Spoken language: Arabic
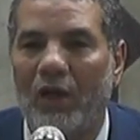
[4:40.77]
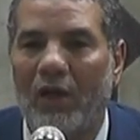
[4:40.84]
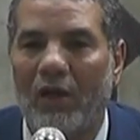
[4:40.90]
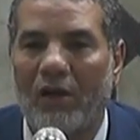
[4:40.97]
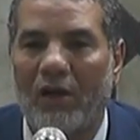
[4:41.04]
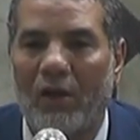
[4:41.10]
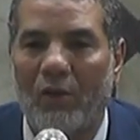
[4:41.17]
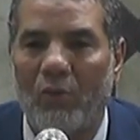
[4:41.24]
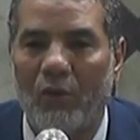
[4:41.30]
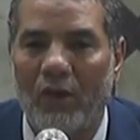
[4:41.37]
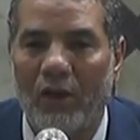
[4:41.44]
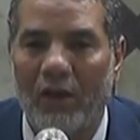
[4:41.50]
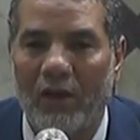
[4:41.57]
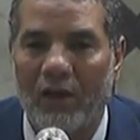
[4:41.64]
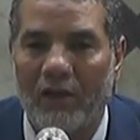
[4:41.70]

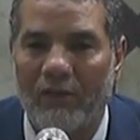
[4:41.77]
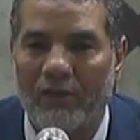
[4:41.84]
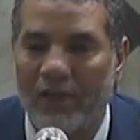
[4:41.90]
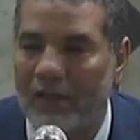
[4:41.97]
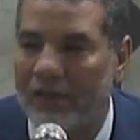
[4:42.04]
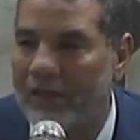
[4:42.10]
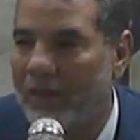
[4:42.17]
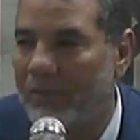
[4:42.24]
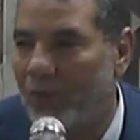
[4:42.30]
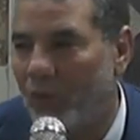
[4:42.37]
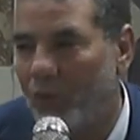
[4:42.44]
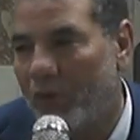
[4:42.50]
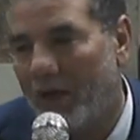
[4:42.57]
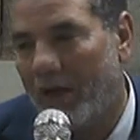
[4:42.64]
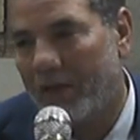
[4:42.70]
القول
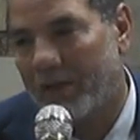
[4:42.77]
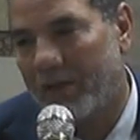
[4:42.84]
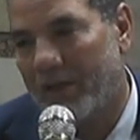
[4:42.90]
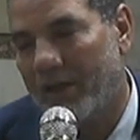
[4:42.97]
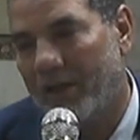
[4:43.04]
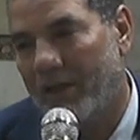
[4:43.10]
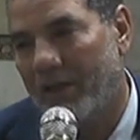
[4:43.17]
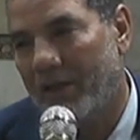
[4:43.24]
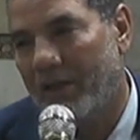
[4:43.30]
فيتبعون أحسنه